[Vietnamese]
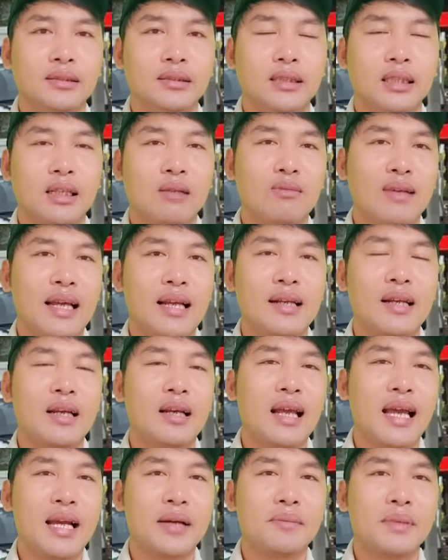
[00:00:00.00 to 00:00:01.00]
không lẽ đinh
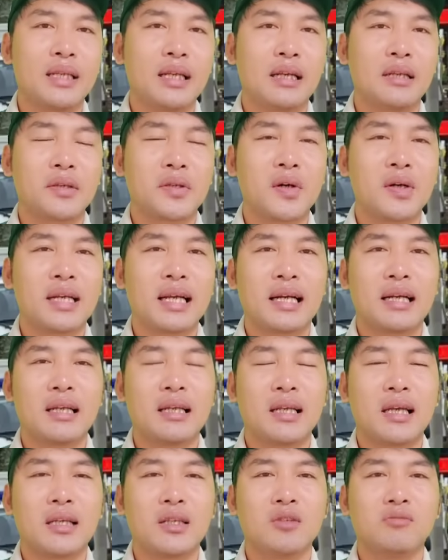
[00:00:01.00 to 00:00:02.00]
lan bây giờ cho rằng
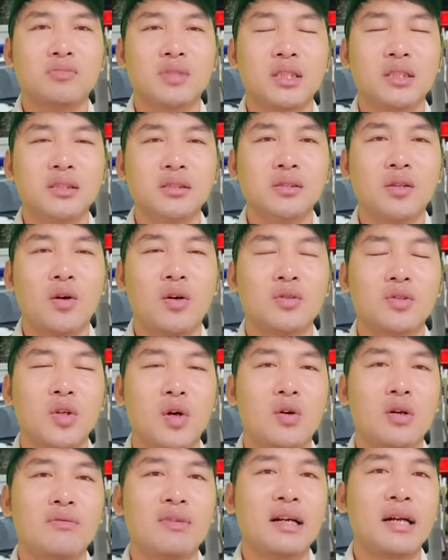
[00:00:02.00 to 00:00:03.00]
là trung tướng tô ân
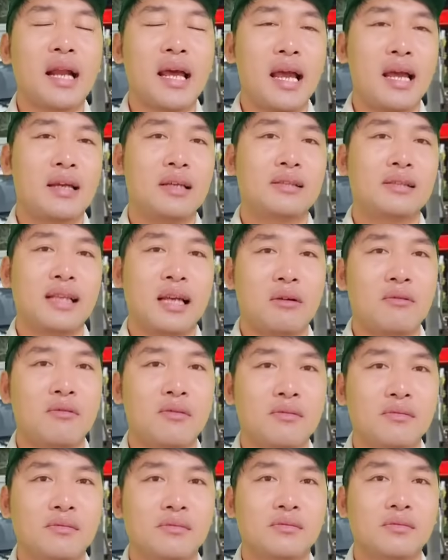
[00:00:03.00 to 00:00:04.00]
sô có vấn đề hay sao
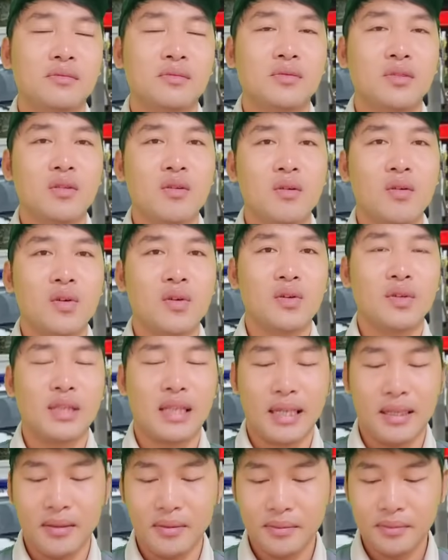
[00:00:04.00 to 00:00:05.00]
đúng không cô chú anh
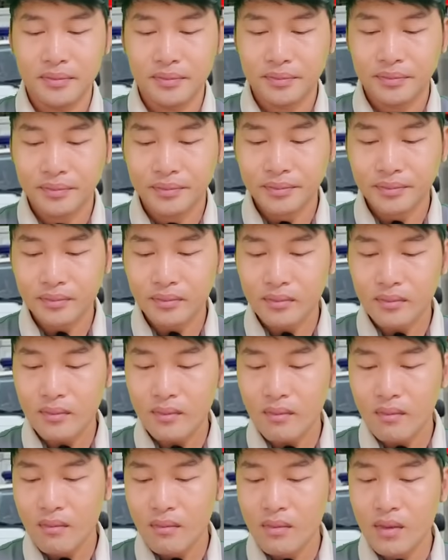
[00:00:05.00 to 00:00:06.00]
chị
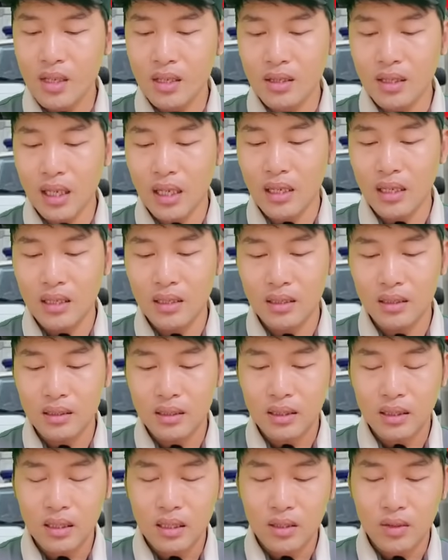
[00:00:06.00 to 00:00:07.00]
thứ tư
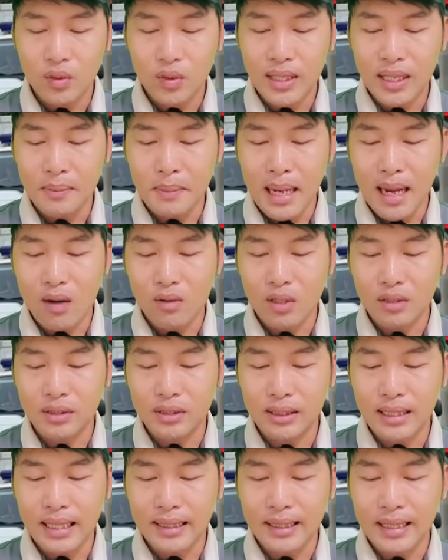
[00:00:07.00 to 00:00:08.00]
vụ nhà báo luật
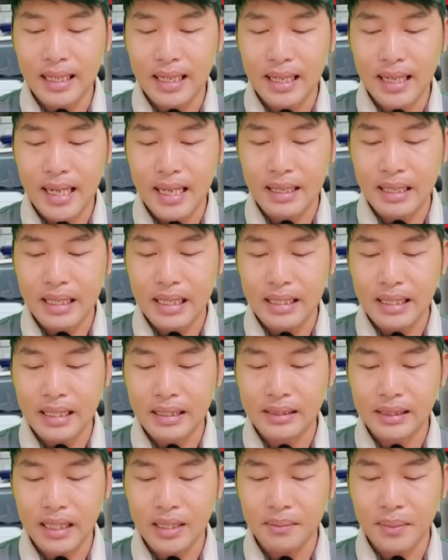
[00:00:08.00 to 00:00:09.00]
sư đặng thị hằng ni và chàng
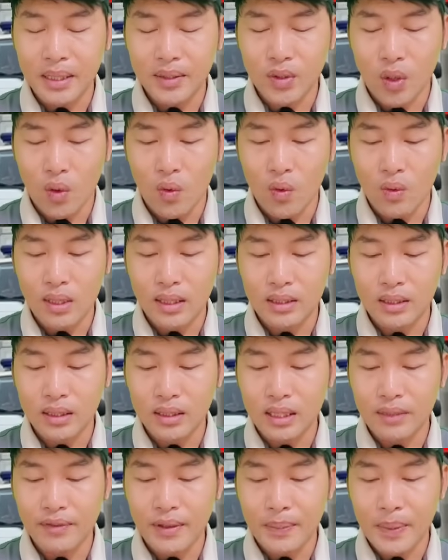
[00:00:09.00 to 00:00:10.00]
trắng sĩ bị tù và
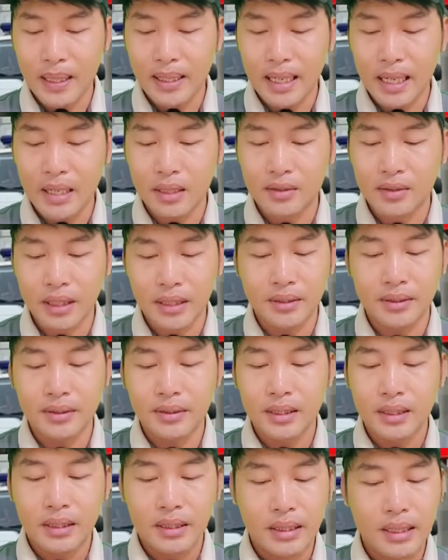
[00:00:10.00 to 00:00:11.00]
tước giấy phép hành nghề luật sư
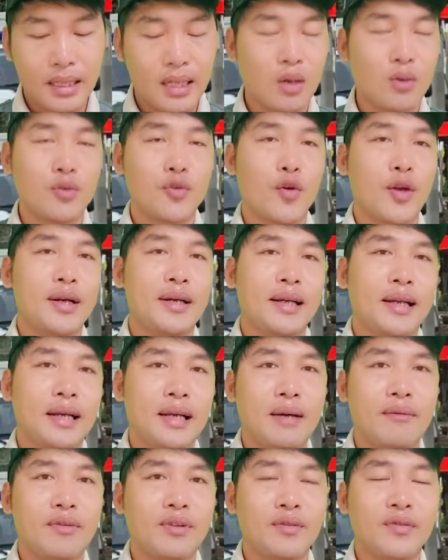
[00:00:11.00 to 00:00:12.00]
cái câu chuyện này
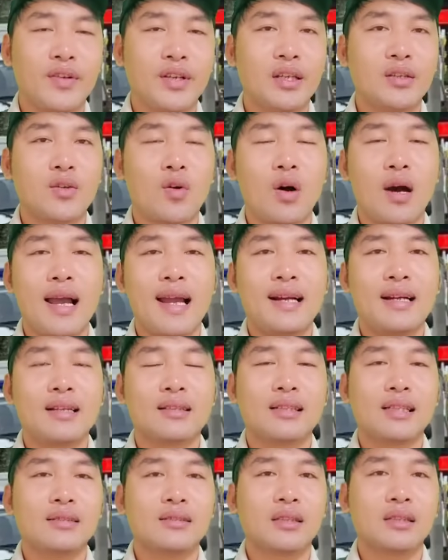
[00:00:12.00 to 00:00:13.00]
là vì phía tòa án
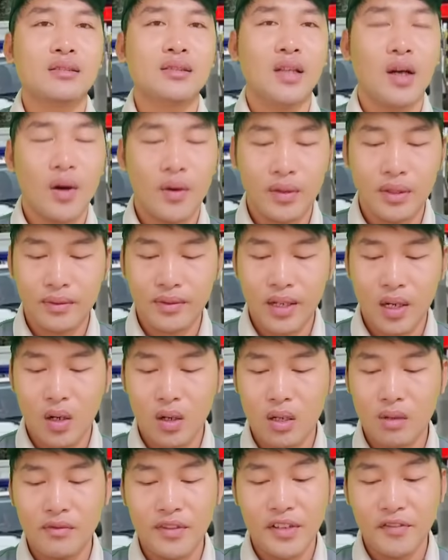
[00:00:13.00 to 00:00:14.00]
đã xét xử rồi và
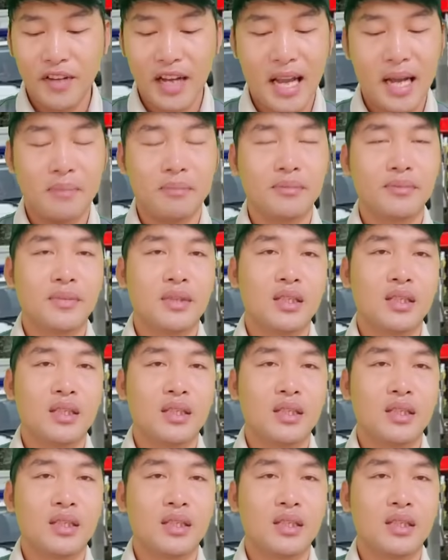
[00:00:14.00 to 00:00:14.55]
họ có vi phạm